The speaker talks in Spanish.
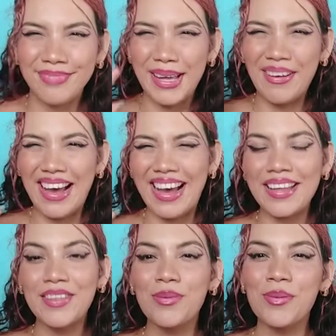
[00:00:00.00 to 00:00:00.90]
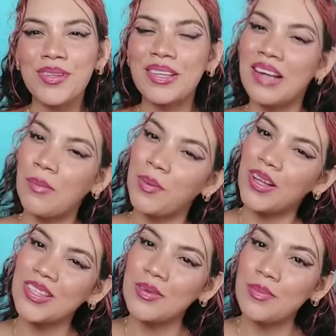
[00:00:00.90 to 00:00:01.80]
Bye bye, nos vemos en la
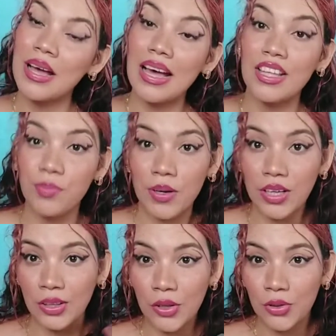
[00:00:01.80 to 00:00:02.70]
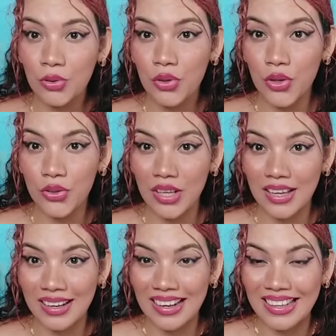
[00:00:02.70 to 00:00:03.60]
próxima. Espero que todos sus sueños se
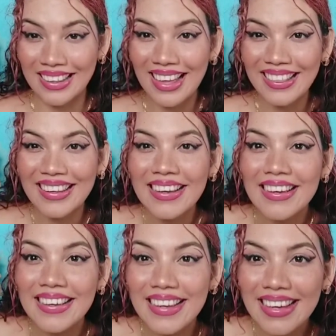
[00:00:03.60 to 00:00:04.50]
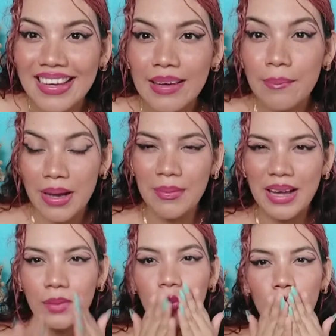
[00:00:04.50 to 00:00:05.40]
hagan realidad y bye
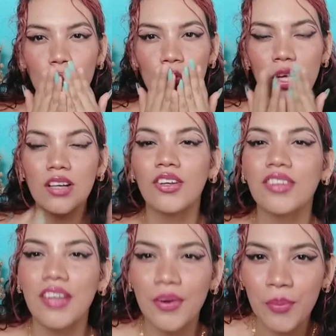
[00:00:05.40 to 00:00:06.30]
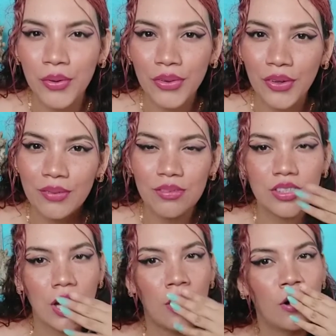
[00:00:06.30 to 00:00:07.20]
bye. Los quiero un montón.
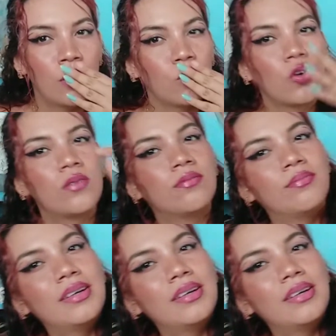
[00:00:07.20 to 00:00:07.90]
Chao.